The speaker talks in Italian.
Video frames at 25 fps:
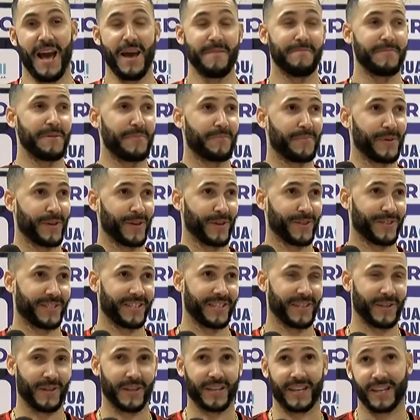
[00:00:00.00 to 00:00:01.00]
MVP,
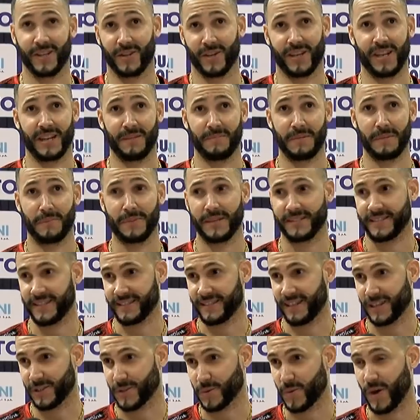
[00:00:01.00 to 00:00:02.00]
oddio, credo che l'MVP è
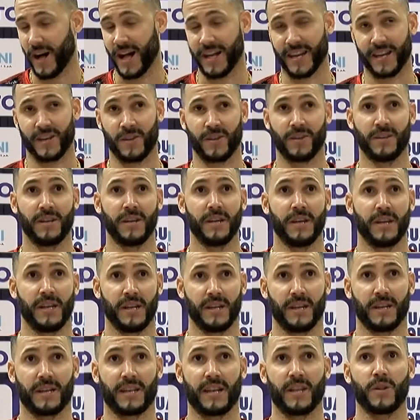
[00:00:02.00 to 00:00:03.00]
stata la squadra, no?
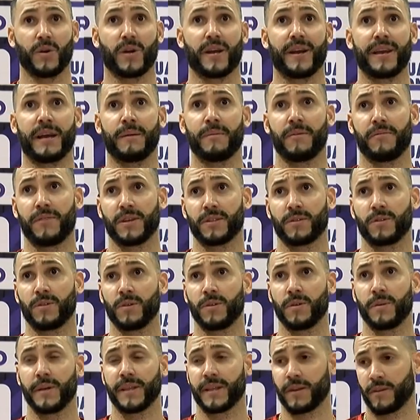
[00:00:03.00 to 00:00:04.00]
Credo che abbiamo
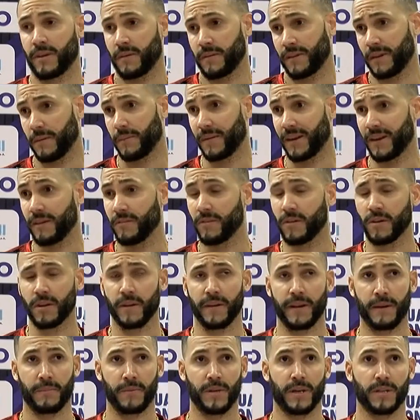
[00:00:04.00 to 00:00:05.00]
fatto vedere una bella
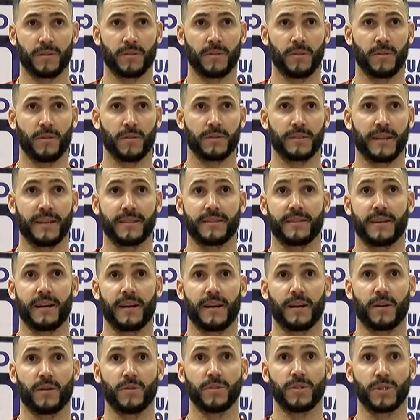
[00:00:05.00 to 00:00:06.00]
pallavolo, abbiamo dato
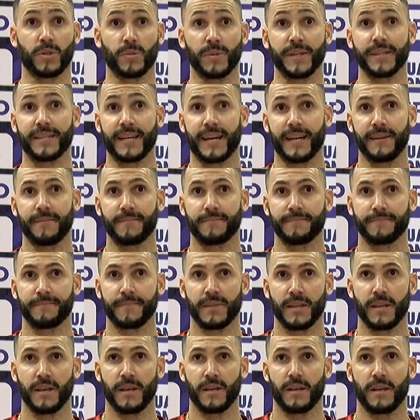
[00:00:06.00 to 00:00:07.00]
tanta continuità.
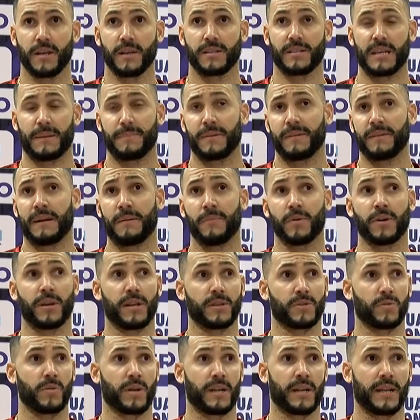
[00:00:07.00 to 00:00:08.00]
Sapevamo che
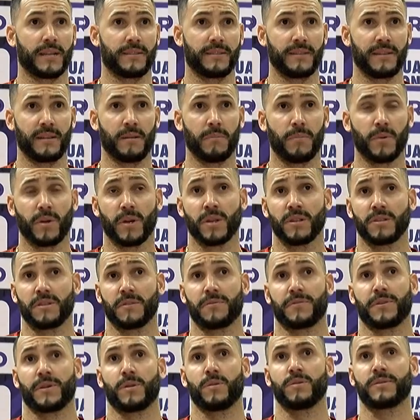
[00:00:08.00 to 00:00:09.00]
le squadre latine erano un pochino in
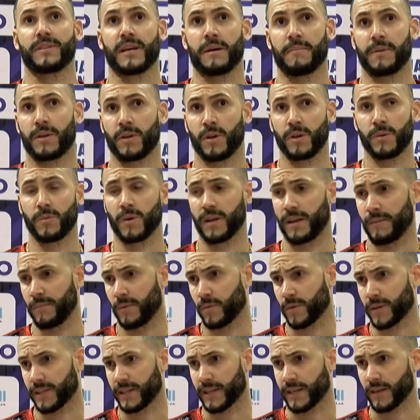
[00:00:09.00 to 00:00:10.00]
difficoltà, ma noi
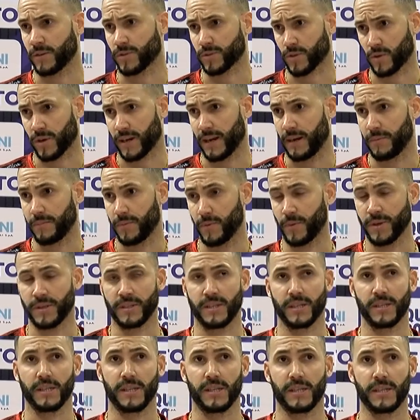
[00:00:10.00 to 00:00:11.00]
volevamo guardare il nostro campo,
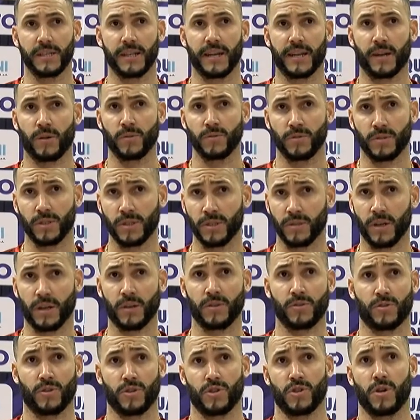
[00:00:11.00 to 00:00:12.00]
quindi dare continuità al
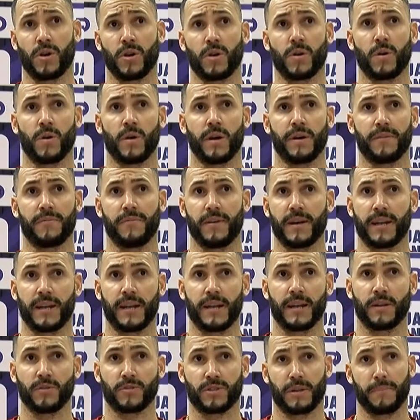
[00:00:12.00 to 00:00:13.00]
nostro gioco e fare
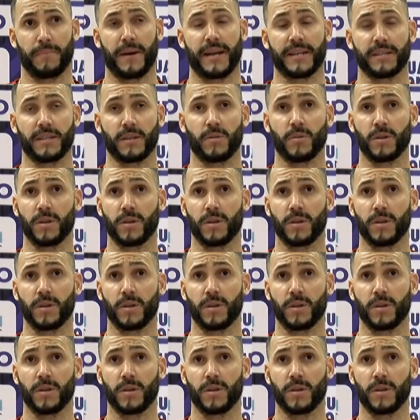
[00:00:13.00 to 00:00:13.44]
la nostra parte.